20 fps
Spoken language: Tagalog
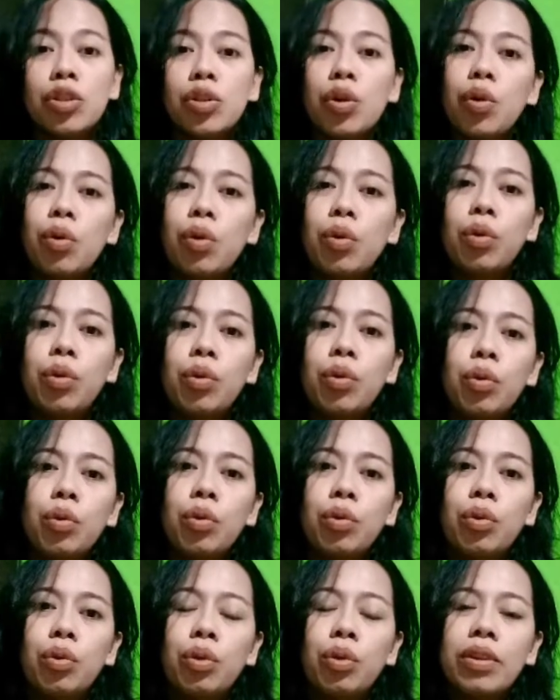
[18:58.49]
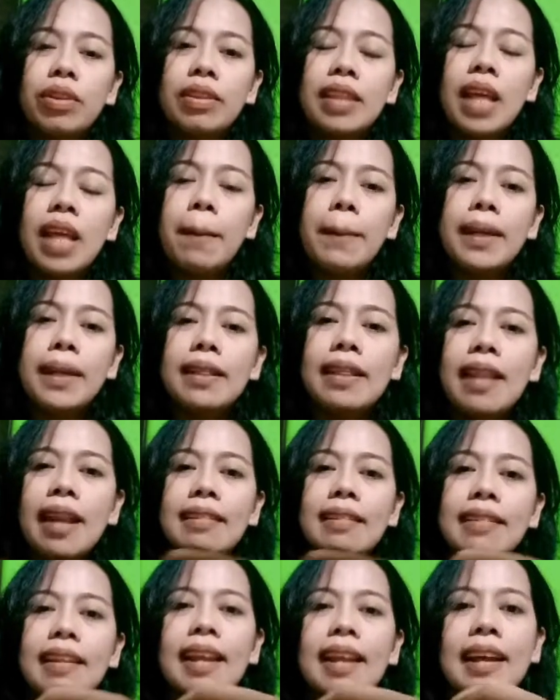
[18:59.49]
So, dapat
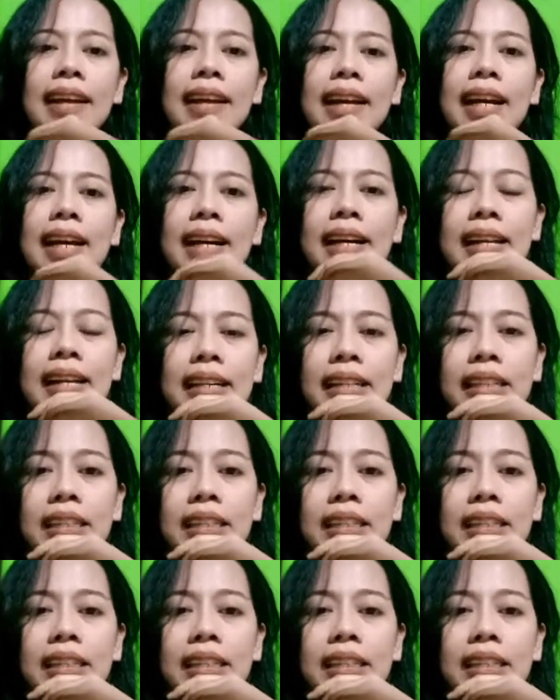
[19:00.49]
lang talaga